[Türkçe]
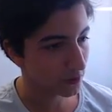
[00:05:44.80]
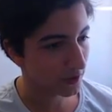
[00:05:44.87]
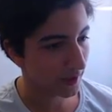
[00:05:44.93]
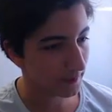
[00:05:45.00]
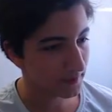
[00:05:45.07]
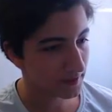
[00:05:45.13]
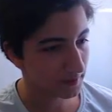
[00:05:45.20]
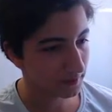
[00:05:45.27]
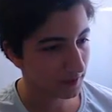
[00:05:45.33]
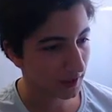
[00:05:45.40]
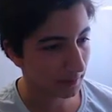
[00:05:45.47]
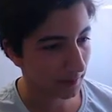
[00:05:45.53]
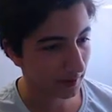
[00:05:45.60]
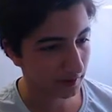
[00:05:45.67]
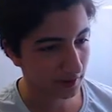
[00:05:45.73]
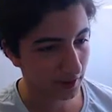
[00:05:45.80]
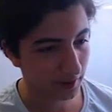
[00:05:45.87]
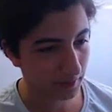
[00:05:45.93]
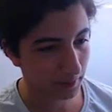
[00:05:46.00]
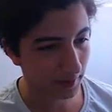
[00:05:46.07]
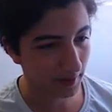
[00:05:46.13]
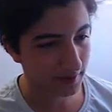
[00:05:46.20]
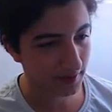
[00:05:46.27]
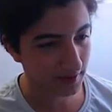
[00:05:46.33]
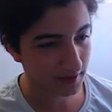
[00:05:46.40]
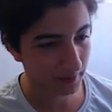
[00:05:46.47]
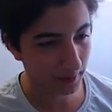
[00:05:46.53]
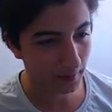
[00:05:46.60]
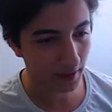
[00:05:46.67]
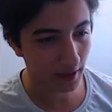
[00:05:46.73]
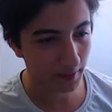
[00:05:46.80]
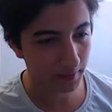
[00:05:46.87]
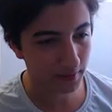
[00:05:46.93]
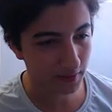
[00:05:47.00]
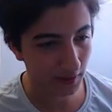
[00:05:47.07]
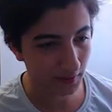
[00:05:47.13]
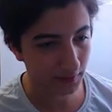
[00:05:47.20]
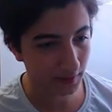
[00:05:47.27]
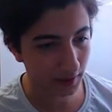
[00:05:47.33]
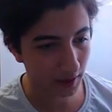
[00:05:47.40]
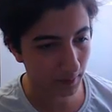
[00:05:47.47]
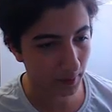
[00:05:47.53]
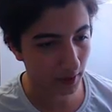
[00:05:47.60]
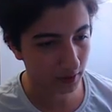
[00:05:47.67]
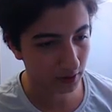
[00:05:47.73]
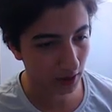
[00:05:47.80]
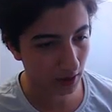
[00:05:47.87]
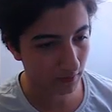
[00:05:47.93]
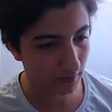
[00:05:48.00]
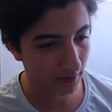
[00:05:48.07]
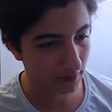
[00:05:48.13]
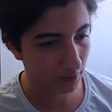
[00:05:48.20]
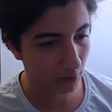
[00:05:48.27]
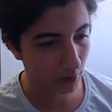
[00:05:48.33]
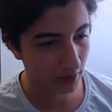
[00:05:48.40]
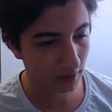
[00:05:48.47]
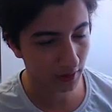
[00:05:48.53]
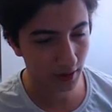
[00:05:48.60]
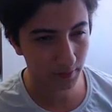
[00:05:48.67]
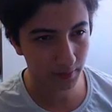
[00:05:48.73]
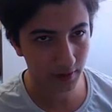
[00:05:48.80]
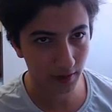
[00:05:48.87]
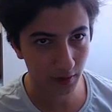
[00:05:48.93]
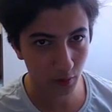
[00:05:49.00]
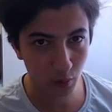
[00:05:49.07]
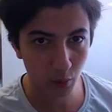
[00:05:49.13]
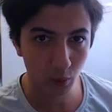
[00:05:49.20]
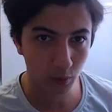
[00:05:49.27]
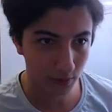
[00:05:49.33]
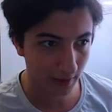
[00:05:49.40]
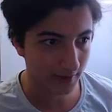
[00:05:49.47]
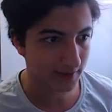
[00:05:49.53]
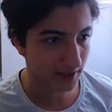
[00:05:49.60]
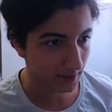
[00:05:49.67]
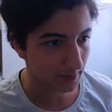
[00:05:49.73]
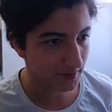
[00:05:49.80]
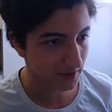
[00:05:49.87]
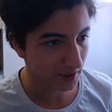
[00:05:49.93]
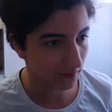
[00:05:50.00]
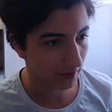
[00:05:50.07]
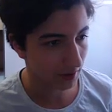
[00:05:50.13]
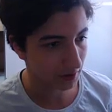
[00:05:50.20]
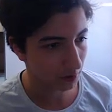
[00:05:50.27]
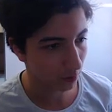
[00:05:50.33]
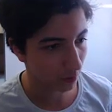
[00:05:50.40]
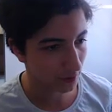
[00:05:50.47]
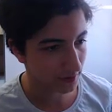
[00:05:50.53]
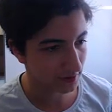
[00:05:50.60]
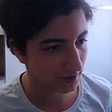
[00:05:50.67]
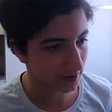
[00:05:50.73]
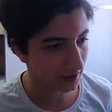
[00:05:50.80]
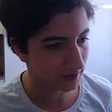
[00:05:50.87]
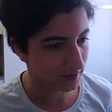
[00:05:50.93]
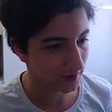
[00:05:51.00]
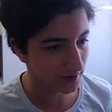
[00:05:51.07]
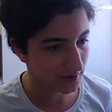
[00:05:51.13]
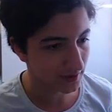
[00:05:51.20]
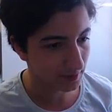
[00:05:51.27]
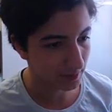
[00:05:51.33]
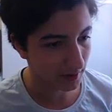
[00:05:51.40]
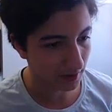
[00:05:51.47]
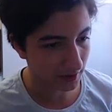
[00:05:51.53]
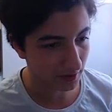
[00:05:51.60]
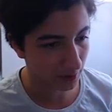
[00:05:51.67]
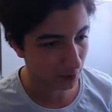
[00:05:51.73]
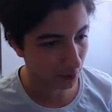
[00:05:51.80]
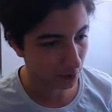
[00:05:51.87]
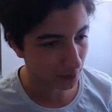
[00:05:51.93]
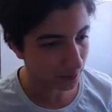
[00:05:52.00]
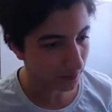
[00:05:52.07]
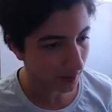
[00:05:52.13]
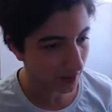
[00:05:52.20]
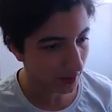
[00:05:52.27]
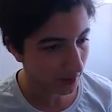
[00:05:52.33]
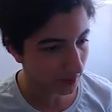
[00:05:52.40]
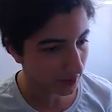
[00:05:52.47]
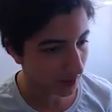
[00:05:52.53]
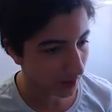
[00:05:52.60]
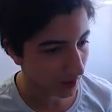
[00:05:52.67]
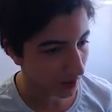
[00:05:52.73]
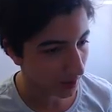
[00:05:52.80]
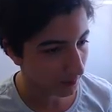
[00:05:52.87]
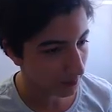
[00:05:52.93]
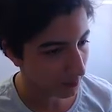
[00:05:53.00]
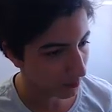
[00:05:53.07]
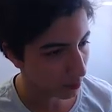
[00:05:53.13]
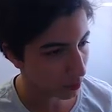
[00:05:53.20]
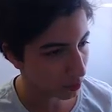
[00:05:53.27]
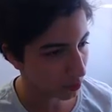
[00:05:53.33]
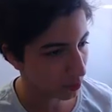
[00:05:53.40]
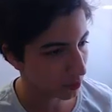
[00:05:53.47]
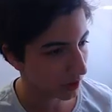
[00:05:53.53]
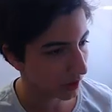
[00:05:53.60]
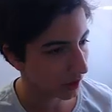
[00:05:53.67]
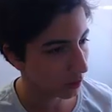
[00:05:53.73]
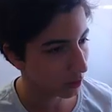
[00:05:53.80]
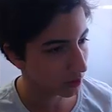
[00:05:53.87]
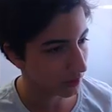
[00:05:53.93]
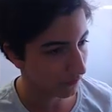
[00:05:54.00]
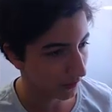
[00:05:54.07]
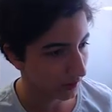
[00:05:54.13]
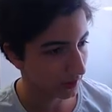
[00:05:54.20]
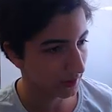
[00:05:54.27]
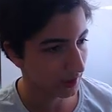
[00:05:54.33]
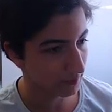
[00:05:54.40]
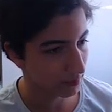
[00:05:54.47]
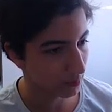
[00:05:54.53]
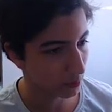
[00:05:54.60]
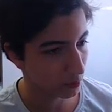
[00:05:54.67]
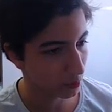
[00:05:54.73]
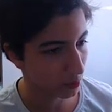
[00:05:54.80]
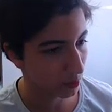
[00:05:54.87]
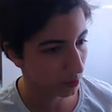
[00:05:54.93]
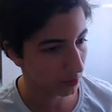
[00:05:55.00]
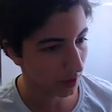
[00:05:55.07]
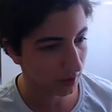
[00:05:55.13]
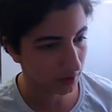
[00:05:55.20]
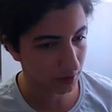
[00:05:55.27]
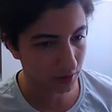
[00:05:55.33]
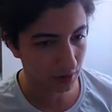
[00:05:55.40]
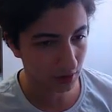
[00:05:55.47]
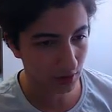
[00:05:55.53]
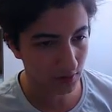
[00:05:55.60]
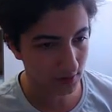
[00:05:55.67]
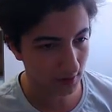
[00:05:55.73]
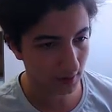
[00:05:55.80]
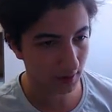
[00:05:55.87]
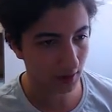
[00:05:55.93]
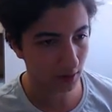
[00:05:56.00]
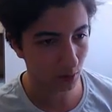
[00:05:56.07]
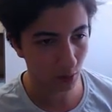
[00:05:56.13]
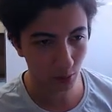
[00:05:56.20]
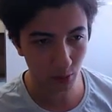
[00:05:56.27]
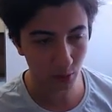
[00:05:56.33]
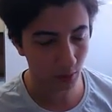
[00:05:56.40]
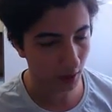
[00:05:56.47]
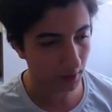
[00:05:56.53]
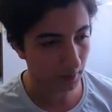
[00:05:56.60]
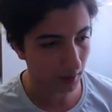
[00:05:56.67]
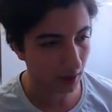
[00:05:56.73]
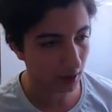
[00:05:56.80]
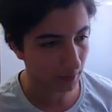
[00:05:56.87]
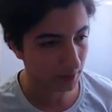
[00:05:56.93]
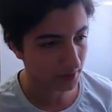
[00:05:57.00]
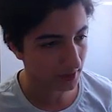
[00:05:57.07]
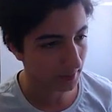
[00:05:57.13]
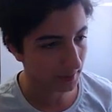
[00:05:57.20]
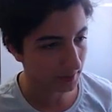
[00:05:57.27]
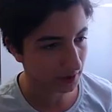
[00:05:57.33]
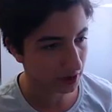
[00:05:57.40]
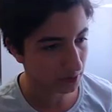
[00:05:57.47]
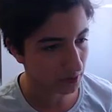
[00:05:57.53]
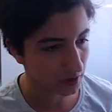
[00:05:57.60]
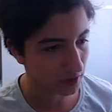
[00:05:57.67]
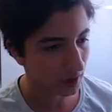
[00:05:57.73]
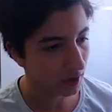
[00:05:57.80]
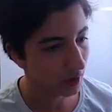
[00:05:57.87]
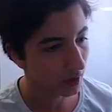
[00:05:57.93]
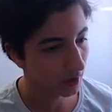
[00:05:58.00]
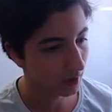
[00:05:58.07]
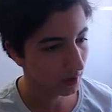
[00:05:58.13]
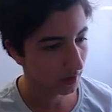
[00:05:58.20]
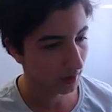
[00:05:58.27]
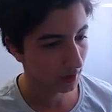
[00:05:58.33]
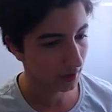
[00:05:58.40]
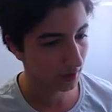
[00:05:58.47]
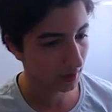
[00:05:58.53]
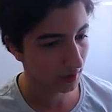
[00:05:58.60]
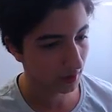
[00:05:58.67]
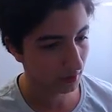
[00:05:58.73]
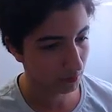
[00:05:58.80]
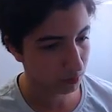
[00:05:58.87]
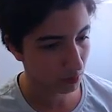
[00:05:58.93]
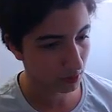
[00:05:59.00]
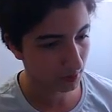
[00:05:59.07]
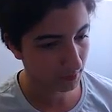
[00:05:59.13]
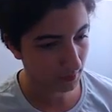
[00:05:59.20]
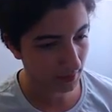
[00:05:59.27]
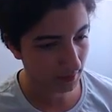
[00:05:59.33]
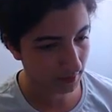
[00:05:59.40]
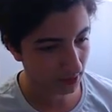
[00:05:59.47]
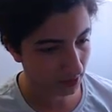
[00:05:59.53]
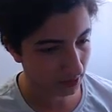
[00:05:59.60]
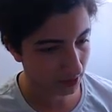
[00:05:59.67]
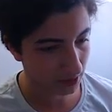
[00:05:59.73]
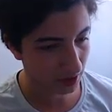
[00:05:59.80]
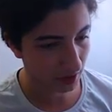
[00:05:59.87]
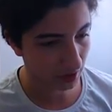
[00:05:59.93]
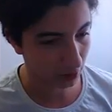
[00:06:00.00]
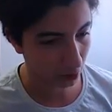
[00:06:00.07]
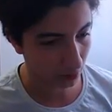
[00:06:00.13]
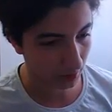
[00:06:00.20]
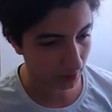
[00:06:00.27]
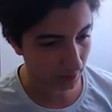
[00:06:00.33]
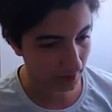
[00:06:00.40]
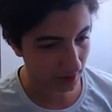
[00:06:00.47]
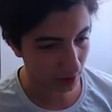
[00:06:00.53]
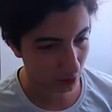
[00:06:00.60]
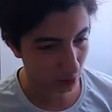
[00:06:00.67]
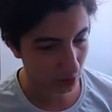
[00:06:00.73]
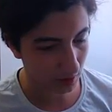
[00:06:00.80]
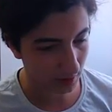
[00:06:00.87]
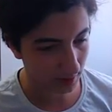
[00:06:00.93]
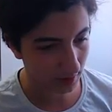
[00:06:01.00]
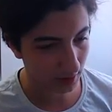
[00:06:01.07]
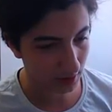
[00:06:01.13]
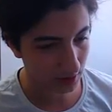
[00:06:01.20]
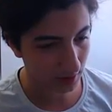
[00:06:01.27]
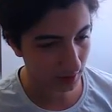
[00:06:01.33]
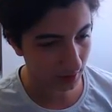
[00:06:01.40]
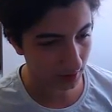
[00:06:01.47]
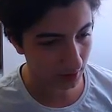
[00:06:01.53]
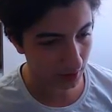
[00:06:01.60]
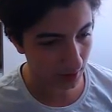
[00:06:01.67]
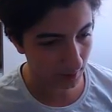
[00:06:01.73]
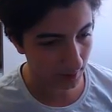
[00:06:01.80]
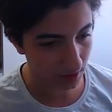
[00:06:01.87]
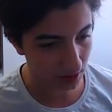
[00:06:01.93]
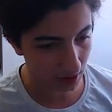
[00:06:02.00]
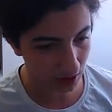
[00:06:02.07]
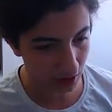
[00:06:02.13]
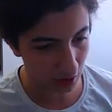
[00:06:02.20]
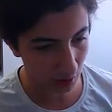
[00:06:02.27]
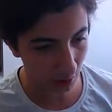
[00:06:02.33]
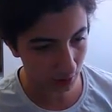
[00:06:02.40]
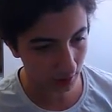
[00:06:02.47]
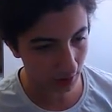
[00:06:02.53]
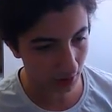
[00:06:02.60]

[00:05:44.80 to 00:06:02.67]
yaptığım kapakları baksanıza baya bir dandik kapaklar var. O aralar bir tane Cool Text diye bir site vardı. O siteden yazı tipleri indiriyordum. Ta bir buçuk sene önce falan yani bir buçuk yaklaşık iki seneye doğru yani baya bir zaman geçmiş. Ee, burada baya dandik şeyler atıyor. Bakın mesela şu sağda aşağıda YBC Yeşil yani